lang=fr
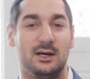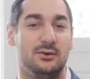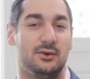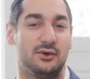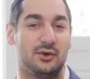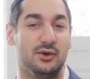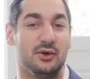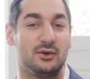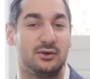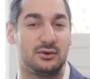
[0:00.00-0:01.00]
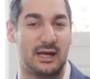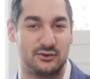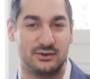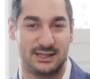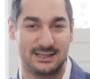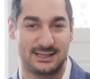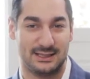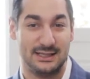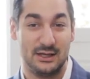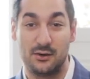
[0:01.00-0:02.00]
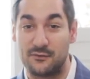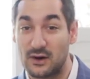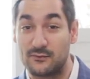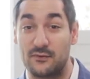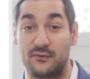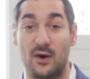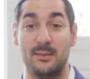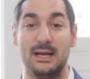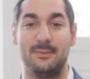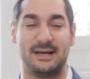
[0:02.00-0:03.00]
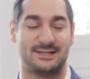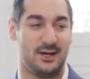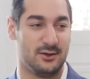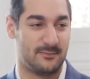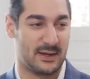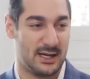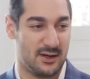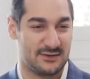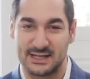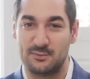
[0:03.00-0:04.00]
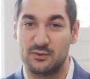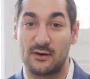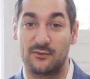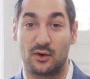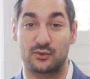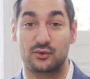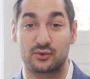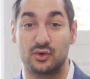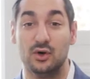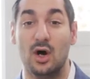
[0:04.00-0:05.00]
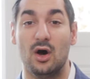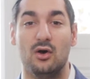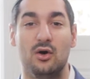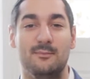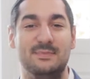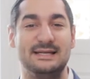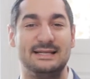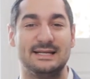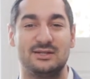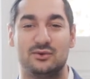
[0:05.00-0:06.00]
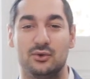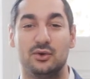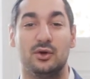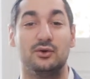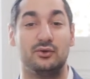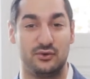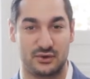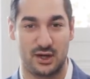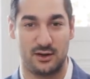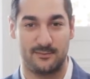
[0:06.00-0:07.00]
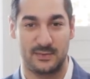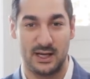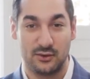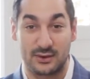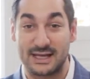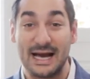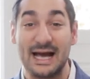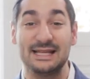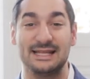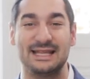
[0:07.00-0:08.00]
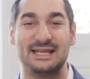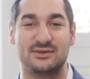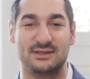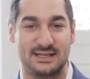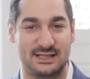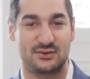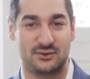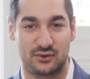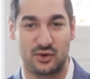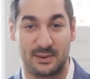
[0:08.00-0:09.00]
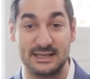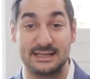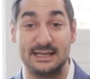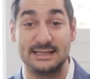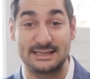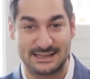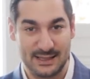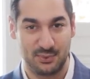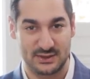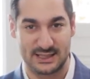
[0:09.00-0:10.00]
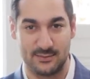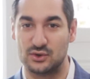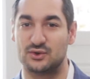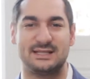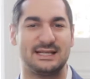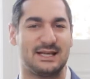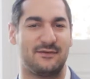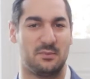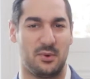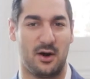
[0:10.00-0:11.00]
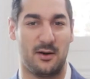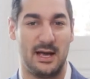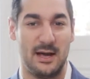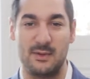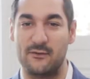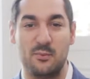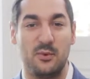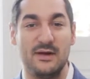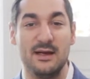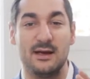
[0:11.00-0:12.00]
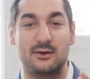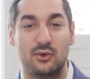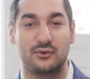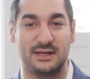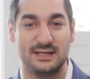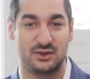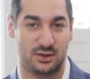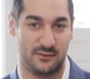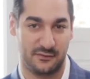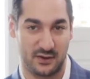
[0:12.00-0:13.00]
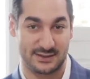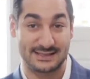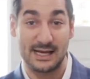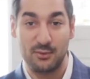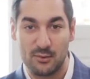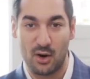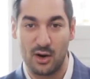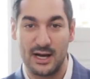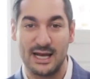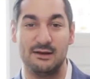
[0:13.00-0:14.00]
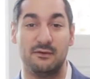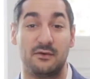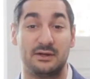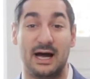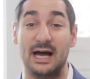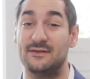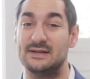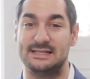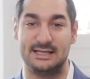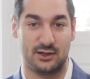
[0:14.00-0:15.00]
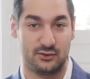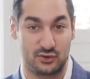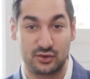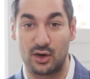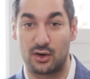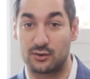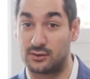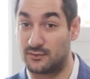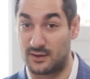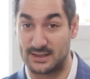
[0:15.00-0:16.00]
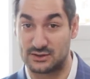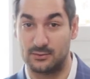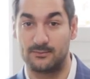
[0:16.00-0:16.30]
notre traductrice. Une fois que vous formez les personnes, vous allez pouvoir vous rendre compte que le business tourne tout seul. Donc internationaliser son entreprise, c'est possible. Je sais que ça fait peur, mais vous pouvez compter sur vos forces. Simplement, il vous faudra investir du temps de formation,